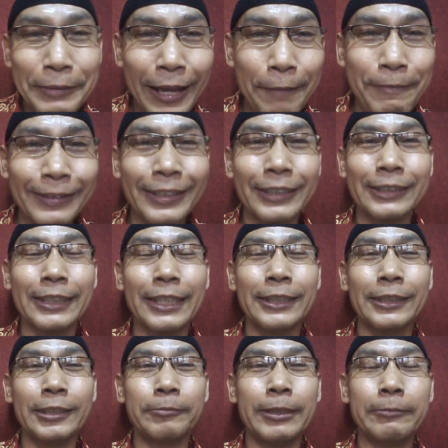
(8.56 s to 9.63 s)
Tapi apa yang
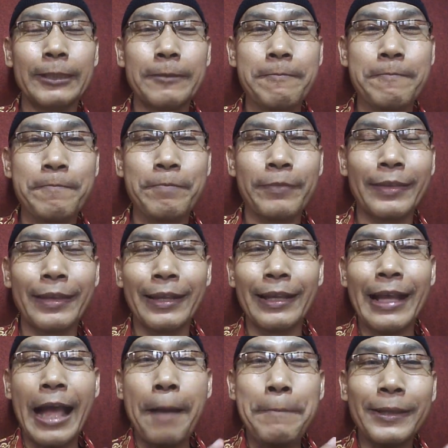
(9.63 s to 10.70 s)
terjadi teman-teman?
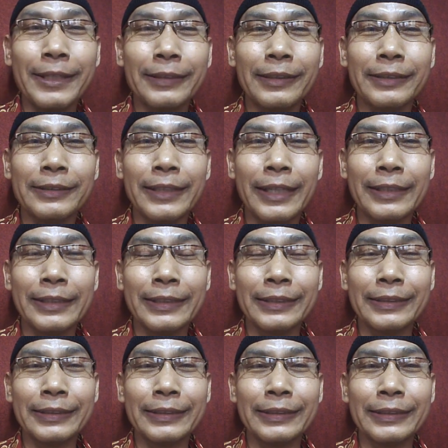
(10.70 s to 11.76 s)
Apa yang terjadi?
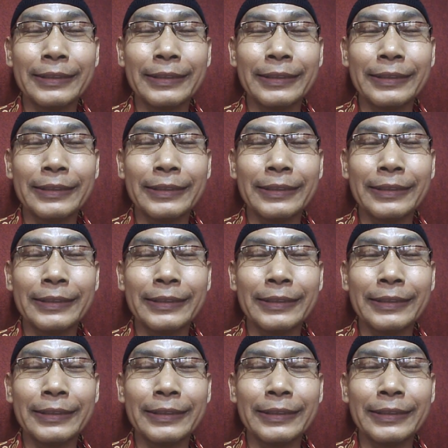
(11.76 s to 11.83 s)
